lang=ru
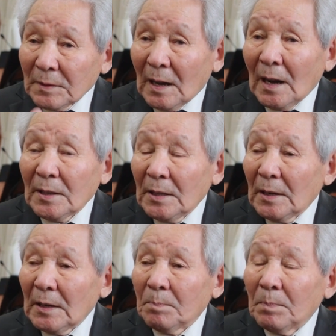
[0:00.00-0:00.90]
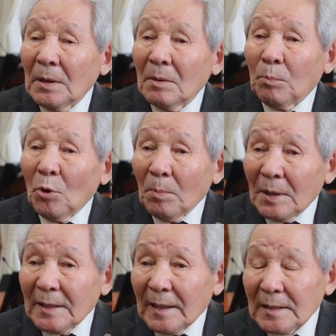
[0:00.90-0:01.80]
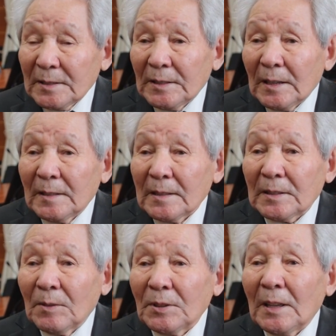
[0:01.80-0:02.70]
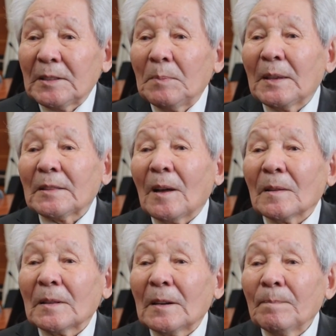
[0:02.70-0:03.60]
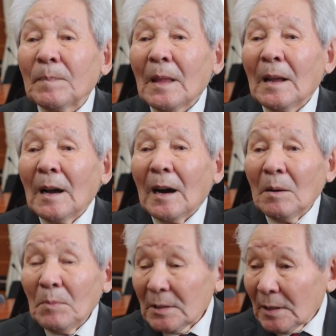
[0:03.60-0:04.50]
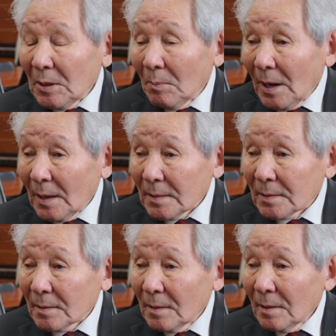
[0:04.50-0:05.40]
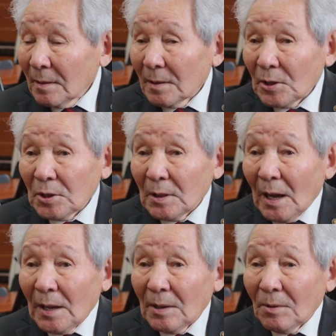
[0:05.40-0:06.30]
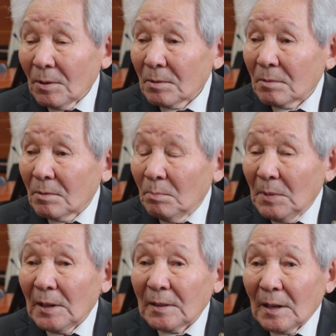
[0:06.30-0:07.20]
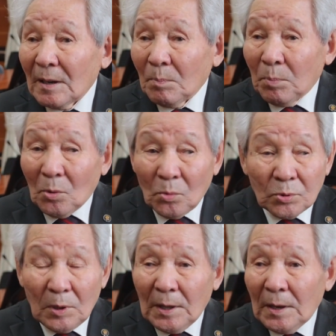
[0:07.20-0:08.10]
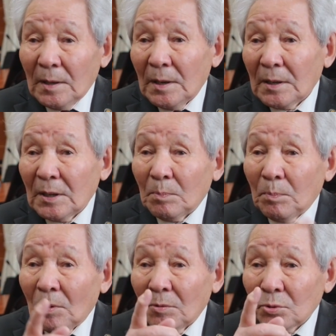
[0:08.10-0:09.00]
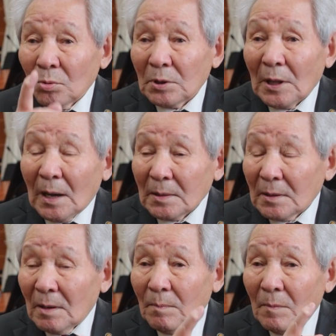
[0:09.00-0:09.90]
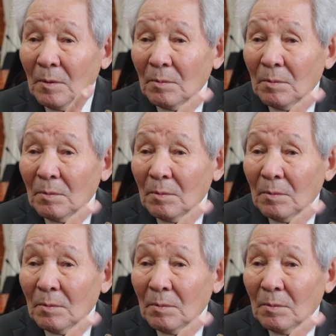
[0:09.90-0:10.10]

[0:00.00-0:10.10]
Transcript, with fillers: ткани рыб, пойменной растительности, вот эти металлы. А мы занимались, начиная от Мирного по руслу и реки, по Сунтарском,